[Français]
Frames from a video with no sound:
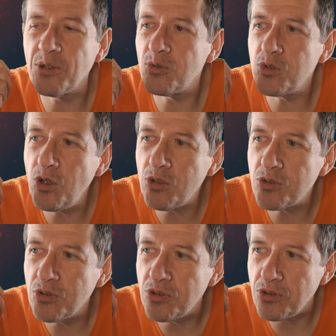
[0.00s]
En dehors
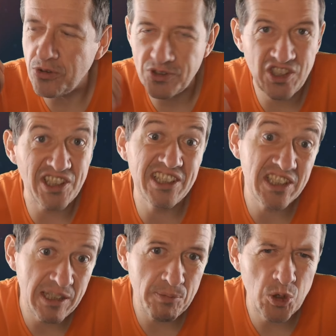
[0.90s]
de ces
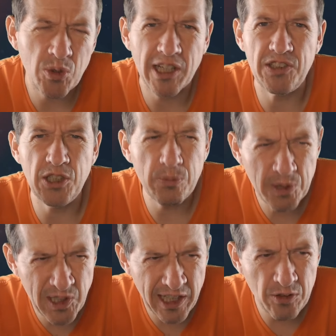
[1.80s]
descriptions quasi
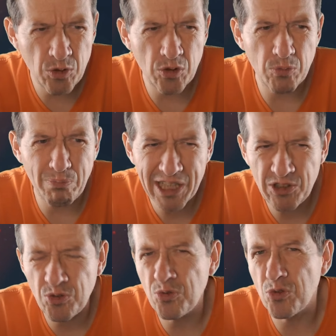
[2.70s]
obscènes de
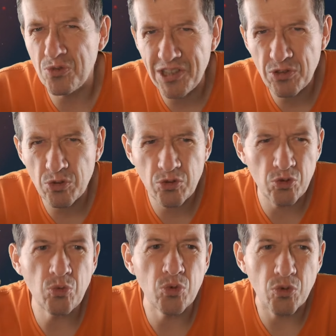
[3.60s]
bastons, de
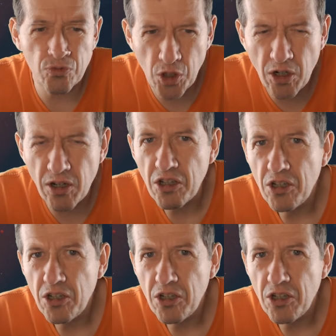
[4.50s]
destruction, de viols,